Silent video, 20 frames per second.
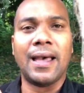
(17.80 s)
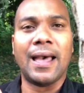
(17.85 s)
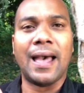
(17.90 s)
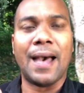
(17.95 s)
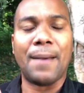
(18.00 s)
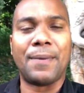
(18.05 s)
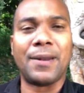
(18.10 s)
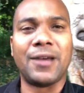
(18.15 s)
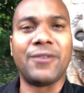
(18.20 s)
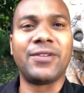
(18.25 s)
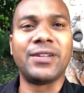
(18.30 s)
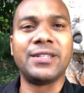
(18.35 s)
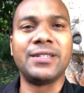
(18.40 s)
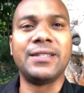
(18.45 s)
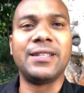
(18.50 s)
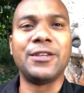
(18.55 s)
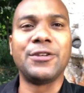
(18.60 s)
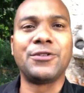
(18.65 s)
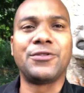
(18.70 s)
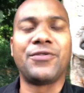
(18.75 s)
A palavra de
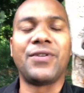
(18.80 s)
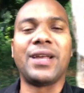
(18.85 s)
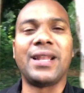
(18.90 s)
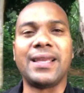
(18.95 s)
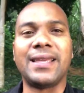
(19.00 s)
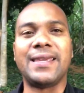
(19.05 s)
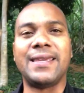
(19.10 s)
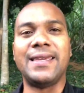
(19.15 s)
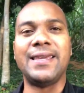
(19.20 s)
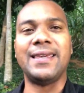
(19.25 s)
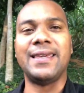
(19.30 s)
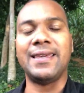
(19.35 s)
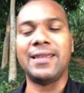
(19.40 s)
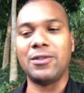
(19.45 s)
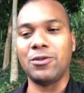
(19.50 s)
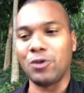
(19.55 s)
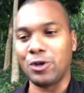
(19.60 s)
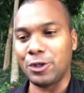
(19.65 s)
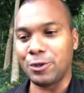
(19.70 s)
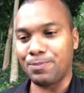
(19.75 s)
Deus fala que
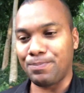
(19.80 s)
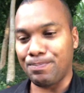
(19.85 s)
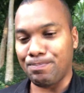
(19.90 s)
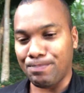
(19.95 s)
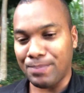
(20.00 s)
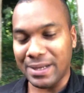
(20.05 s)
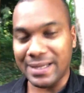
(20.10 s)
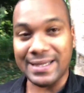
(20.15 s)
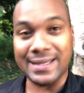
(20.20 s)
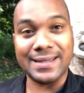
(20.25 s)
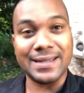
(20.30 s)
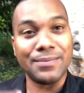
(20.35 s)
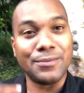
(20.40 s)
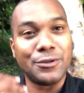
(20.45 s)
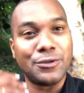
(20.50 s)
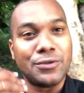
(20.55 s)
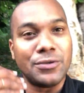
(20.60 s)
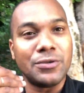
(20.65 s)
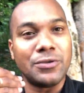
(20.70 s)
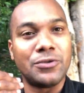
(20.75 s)
nós precisamos
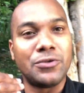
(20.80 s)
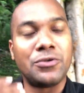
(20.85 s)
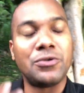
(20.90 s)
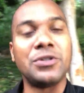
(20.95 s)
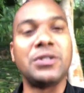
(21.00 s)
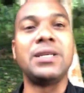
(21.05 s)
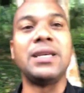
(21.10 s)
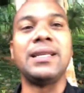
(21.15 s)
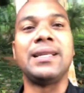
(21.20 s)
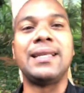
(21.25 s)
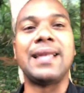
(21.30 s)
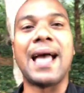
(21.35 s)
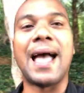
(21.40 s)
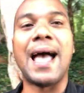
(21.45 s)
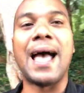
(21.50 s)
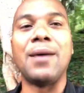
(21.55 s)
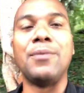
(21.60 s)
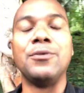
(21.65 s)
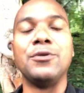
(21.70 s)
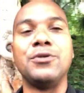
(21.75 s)

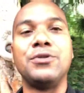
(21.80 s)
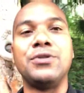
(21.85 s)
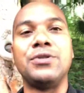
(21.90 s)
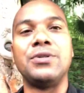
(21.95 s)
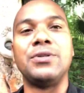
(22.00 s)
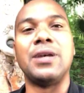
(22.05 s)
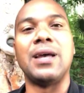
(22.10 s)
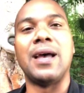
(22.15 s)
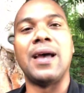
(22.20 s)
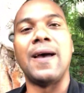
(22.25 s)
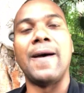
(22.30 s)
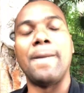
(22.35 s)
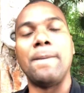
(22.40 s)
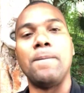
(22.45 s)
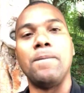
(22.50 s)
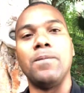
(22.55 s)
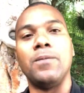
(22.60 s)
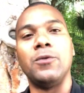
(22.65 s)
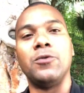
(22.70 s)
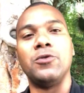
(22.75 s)
sujeitarmos,
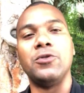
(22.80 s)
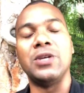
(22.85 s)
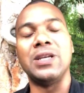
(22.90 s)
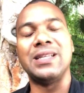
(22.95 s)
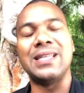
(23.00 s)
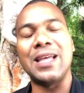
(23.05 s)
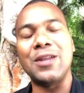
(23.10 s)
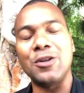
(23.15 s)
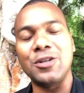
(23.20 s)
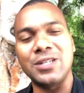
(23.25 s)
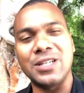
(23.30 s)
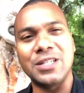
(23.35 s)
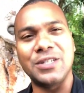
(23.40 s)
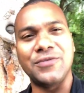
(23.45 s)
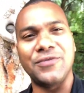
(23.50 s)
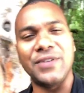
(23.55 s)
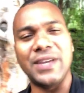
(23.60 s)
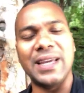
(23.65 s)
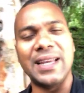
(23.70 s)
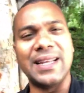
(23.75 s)
sujeitar nossas
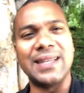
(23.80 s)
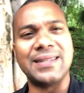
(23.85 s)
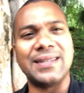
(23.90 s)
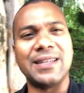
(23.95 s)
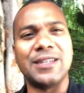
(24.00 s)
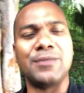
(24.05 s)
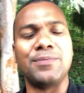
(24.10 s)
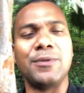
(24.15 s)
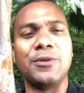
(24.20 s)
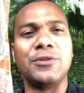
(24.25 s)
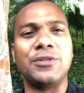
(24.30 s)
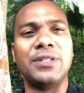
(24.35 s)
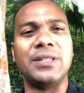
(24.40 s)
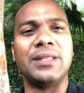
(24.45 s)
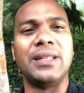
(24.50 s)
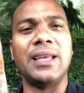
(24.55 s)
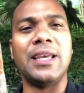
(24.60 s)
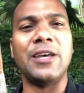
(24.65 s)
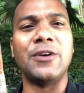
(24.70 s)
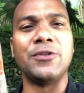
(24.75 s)
vidas às mãos de
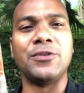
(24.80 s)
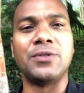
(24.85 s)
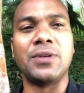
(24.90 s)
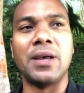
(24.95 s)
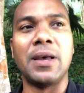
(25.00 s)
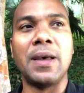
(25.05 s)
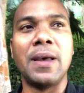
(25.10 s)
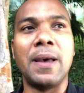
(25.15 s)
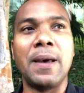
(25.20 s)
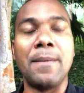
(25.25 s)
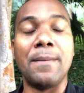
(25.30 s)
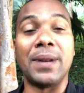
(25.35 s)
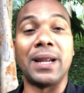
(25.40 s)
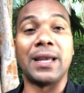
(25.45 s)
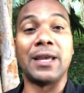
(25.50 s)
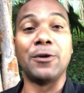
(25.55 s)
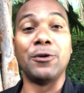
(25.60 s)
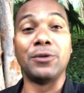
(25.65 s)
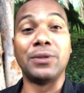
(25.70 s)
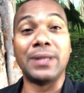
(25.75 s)
Deus, para que
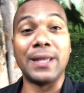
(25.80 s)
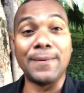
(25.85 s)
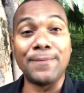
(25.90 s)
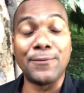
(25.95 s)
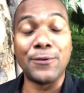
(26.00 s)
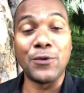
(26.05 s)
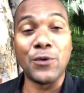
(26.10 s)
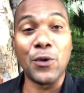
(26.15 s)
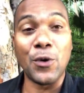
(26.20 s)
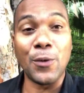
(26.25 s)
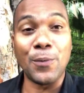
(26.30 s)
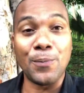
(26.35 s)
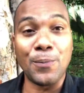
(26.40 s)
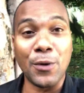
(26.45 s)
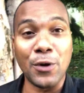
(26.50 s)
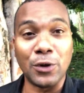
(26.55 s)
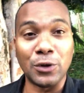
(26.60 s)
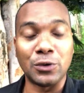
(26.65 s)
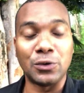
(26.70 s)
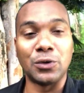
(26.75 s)
no tempo
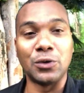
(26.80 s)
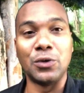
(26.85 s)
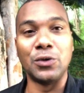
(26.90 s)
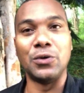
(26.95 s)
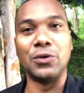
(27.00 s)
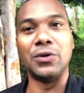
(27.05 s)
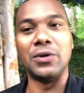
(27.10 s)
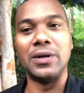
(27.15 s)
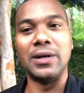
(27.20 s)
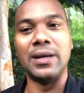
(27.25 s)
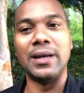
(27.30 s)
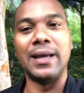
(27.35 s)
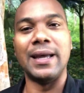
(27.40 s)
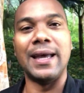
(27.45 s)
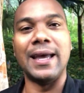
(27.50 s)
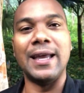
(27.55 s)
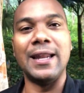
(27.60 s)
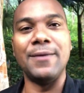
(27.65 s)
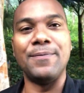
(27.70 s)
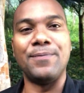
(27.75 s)
oportuno
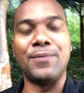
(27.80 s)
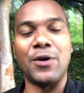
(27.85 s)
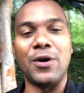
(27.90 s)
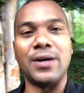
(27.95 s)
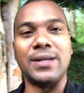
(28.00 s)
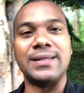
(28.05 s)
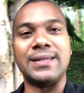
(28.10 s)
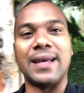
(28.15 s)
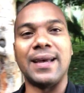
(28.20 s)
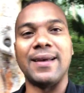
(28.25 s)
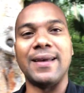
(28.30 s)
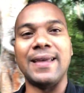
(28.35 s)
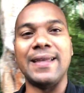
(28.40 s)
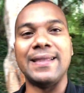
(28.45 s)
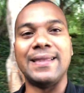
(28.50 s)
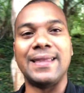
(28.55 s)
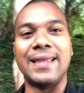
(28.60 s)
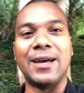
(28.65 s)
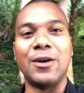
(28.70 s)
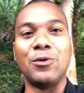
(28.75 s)
Ele possa
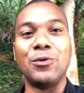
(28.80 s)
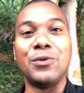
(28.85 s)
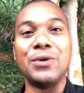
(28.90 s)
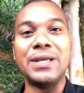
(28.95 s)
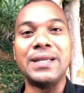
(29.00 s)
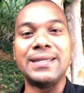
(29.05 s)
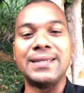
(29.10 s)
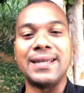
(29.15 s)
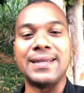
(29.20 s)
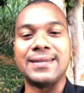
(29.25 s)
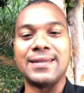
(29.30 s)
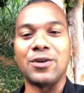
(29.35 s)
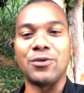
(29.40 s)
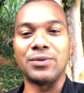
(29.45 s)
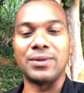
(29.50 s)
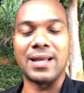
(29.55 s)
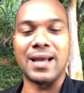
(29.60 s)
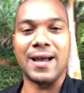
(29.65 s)
então nos exaltar.